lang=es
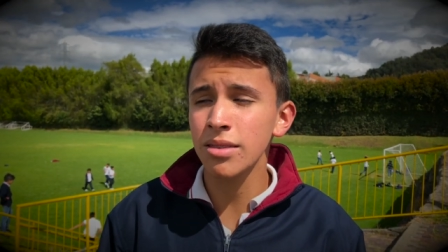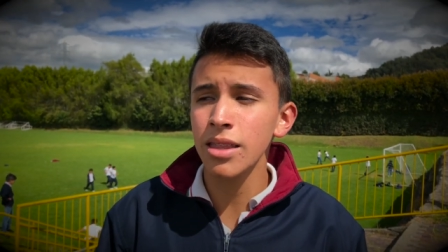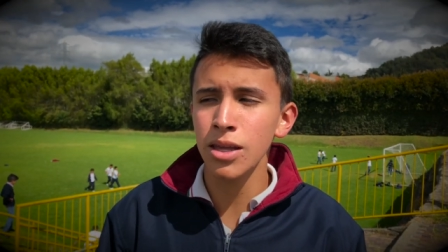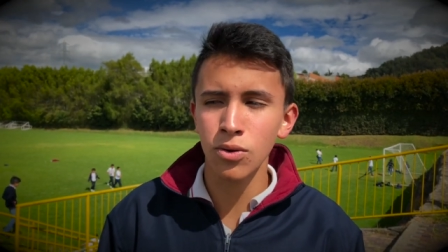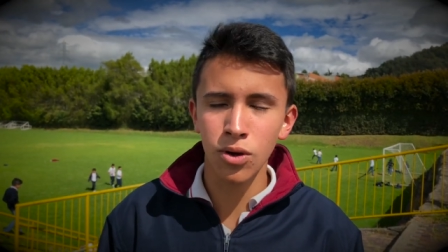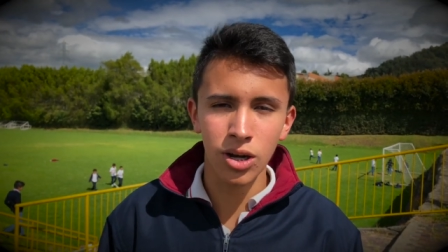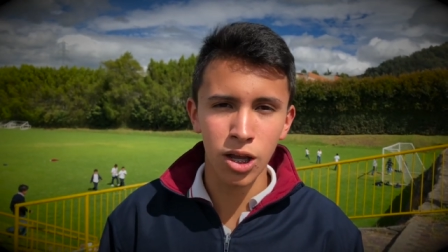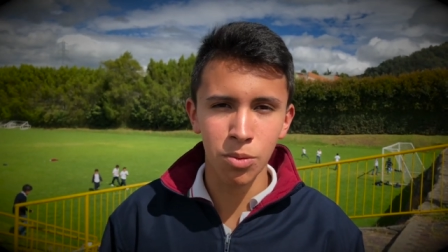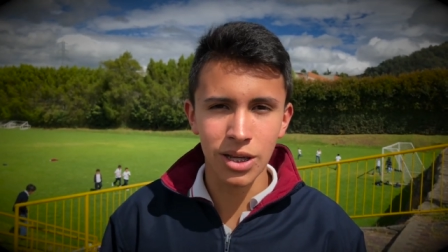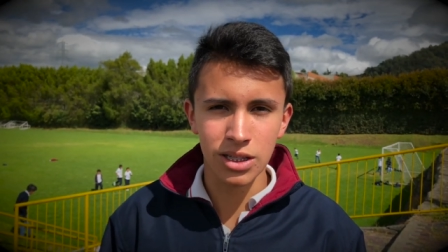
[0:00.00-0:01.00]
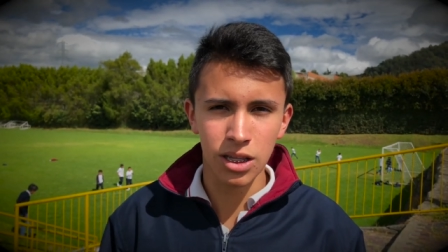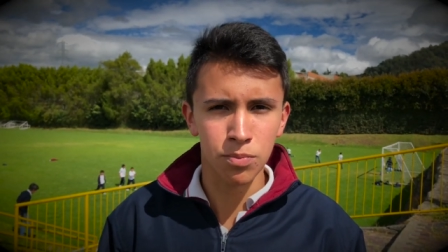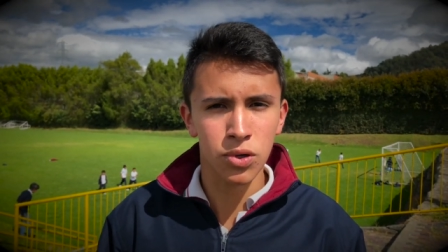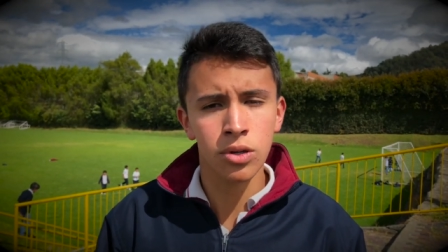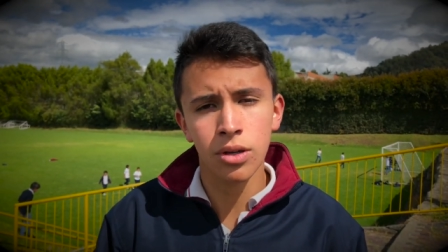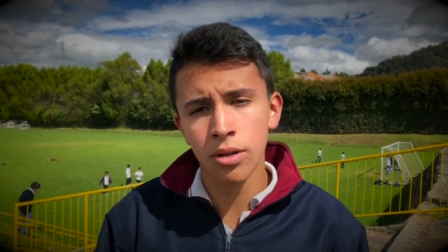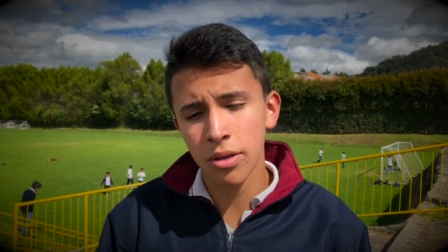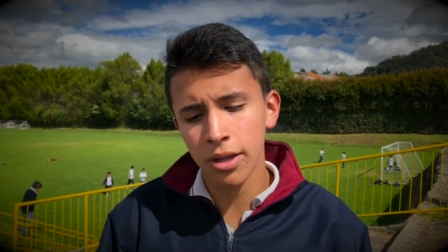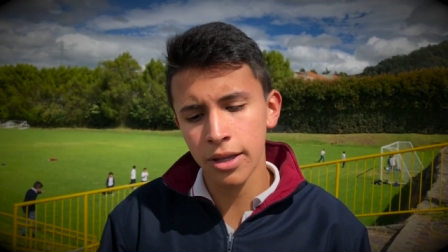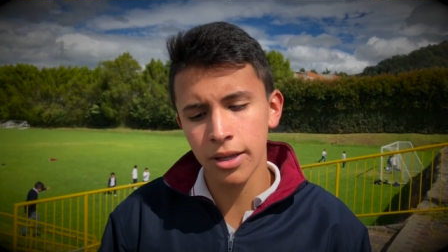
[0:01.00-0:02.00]
tener un colegio más limpio
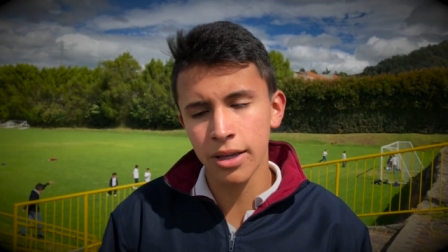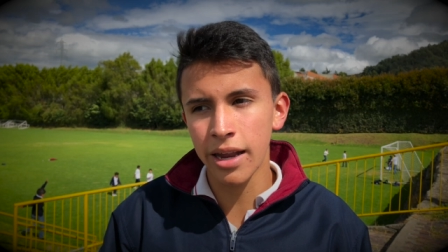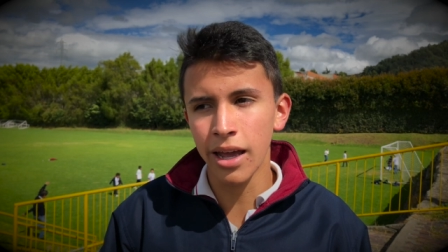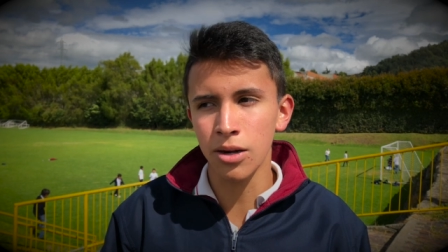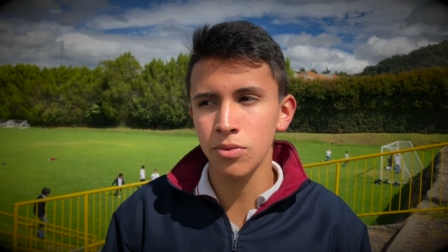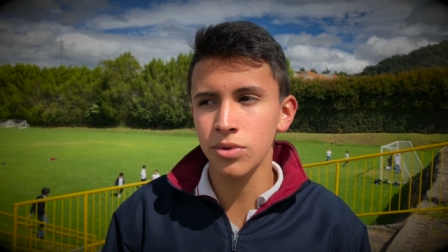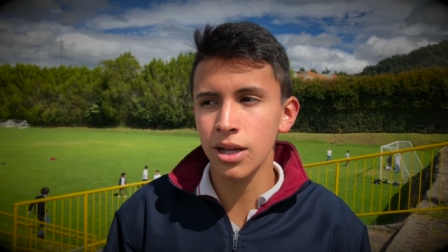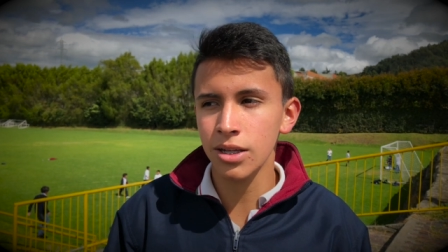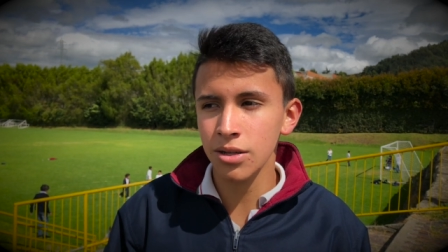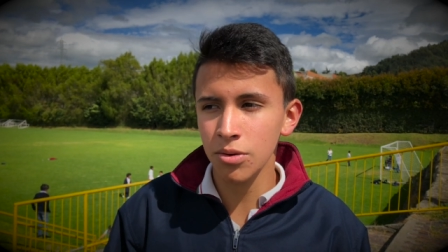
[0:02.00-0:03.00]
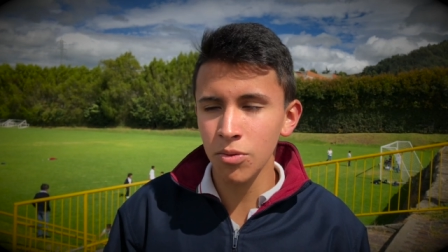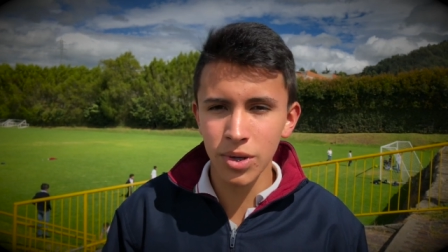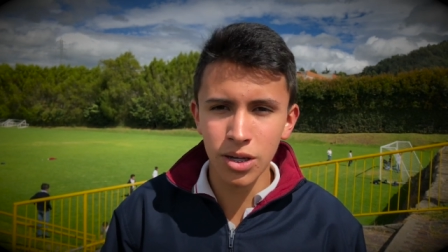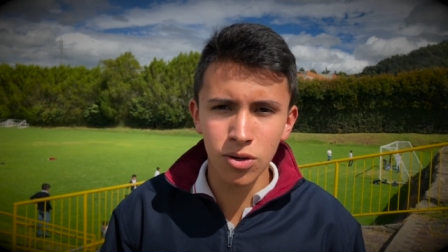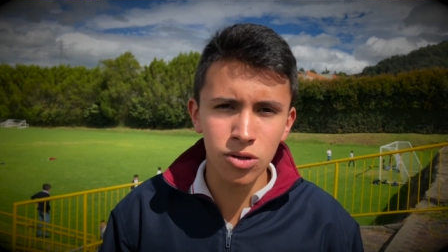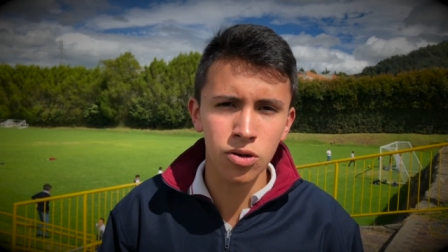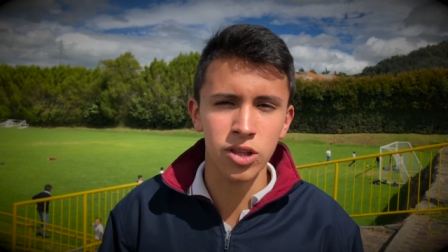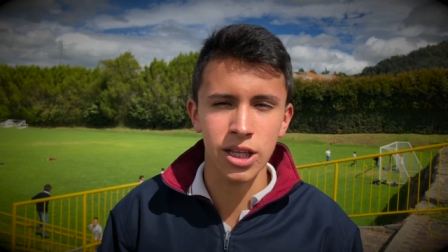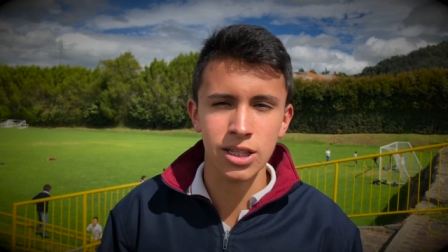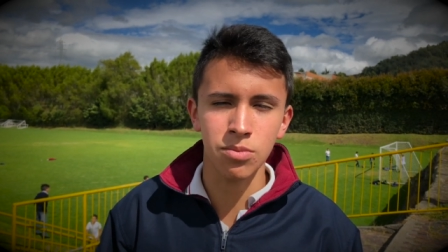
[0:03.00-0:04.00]
y crear un vínculo
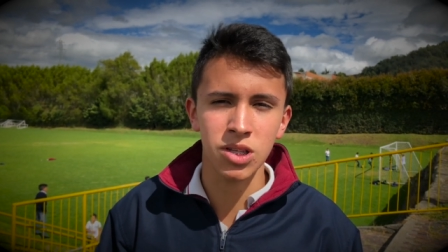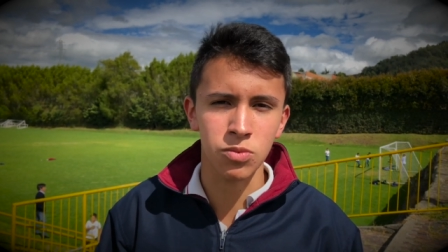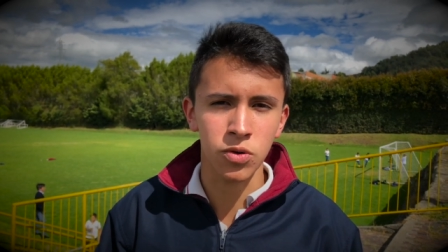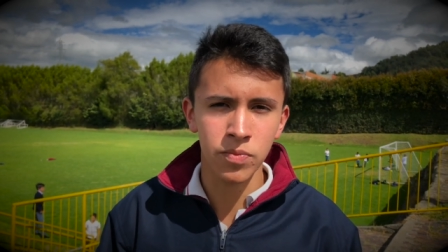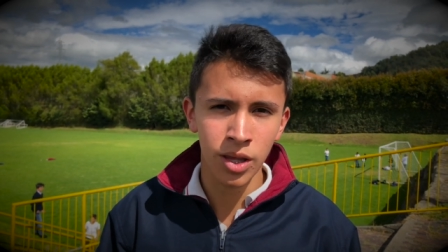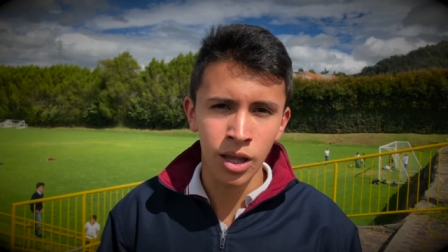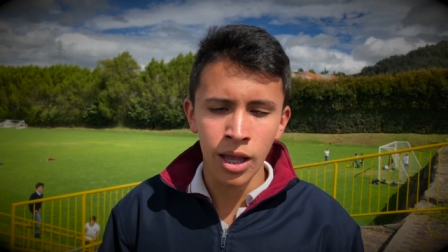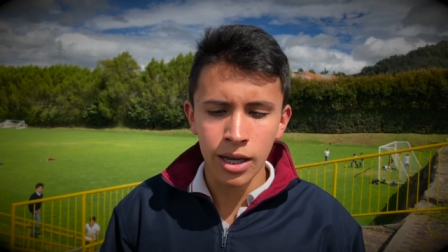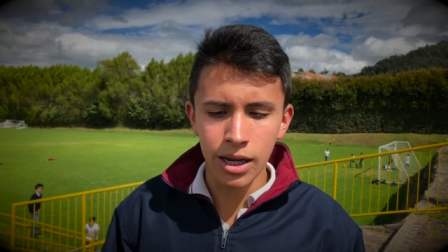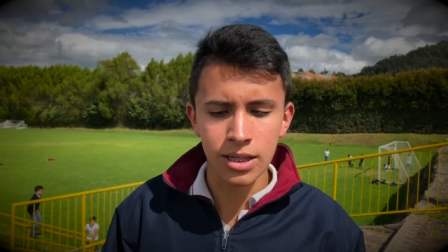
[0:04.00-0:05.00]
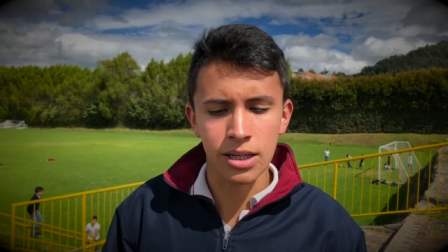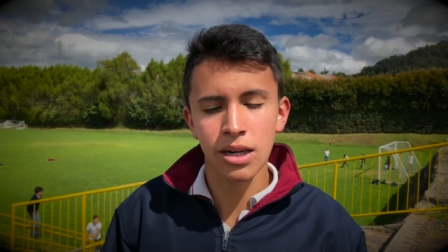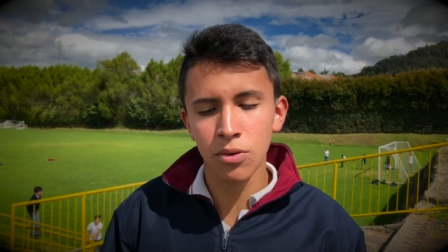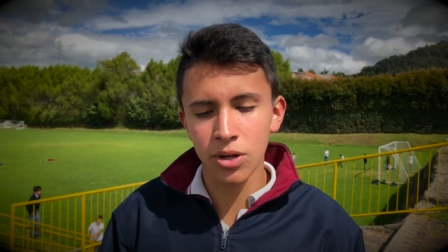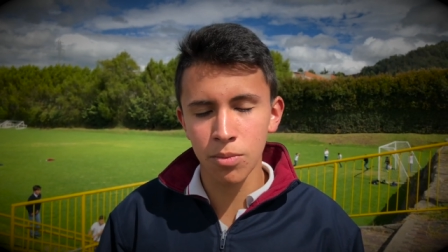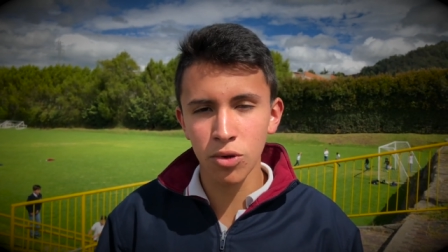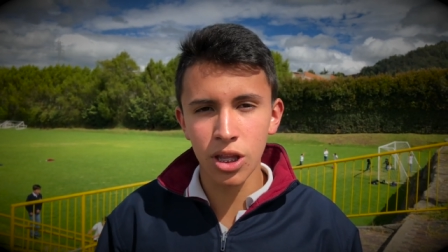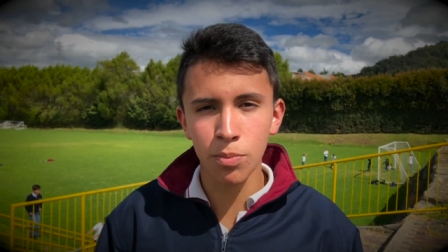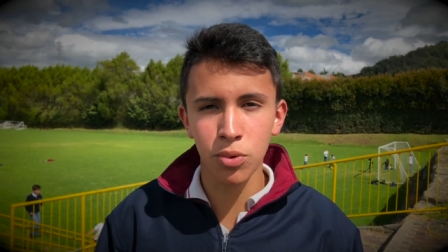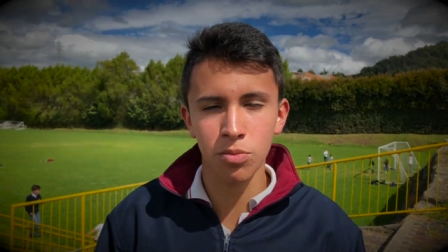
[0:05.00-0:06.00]
con este mismo. Gracias, recuerden
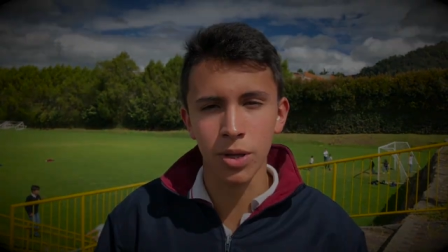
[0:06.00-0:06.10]
votar por